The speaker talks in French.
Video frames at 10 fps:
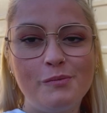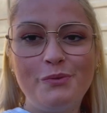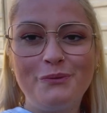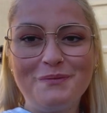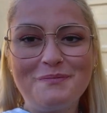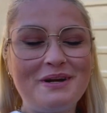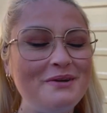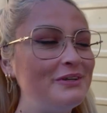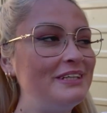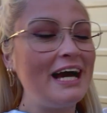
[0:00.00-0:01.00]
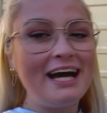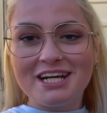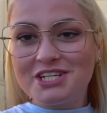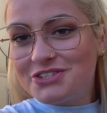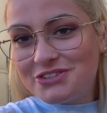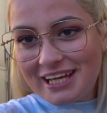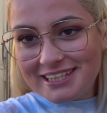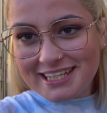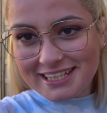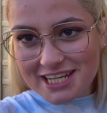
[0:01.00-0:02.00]
Bon, bah, le garage de la
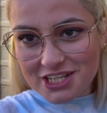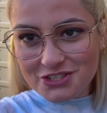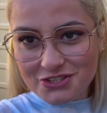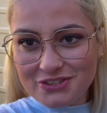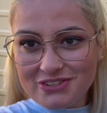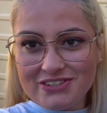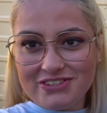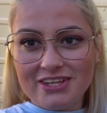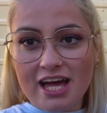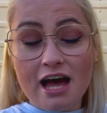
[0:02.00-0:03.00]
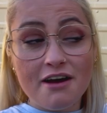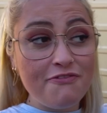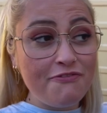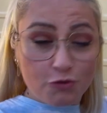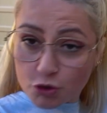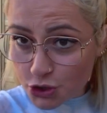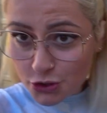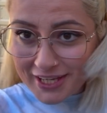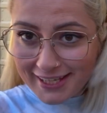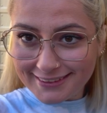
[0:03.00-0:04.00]
dernière chance a
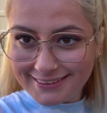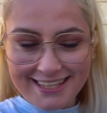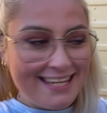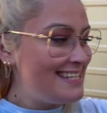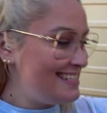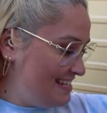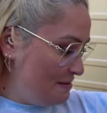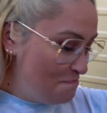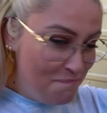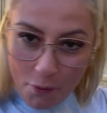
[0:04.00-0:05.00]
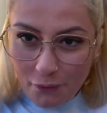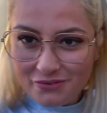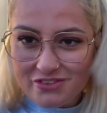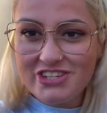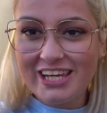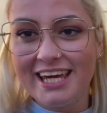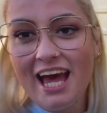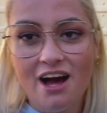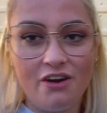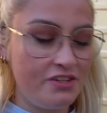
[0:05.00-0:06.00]
fonctionné. C'est bon. Jerry
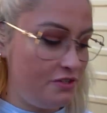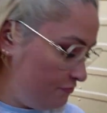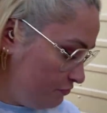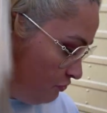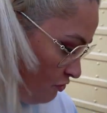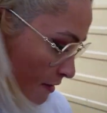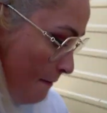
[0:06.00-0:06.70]
a rendez-vous demain